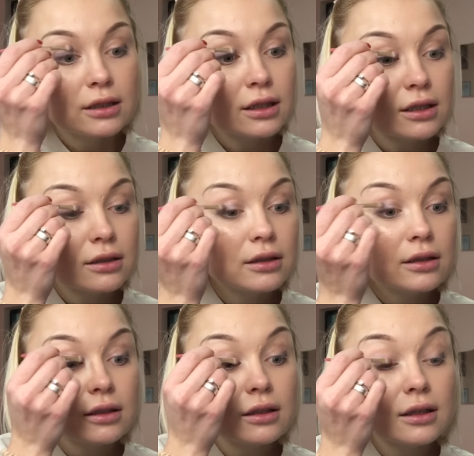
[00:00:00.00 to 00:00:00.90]
да,
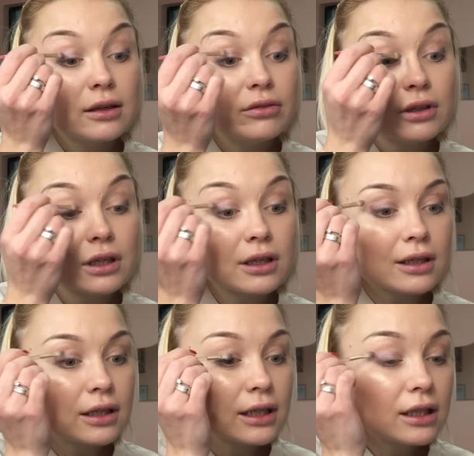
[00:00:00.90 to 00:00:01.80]
на
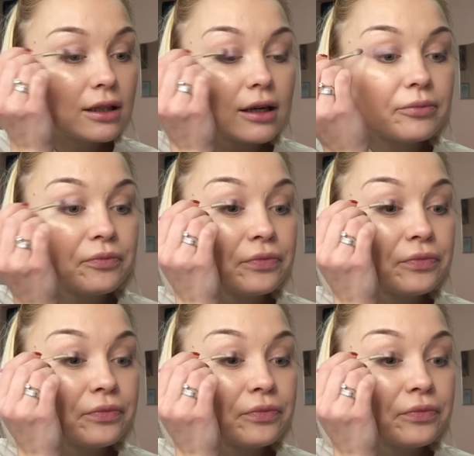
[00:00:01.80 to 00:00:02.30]
веках. Это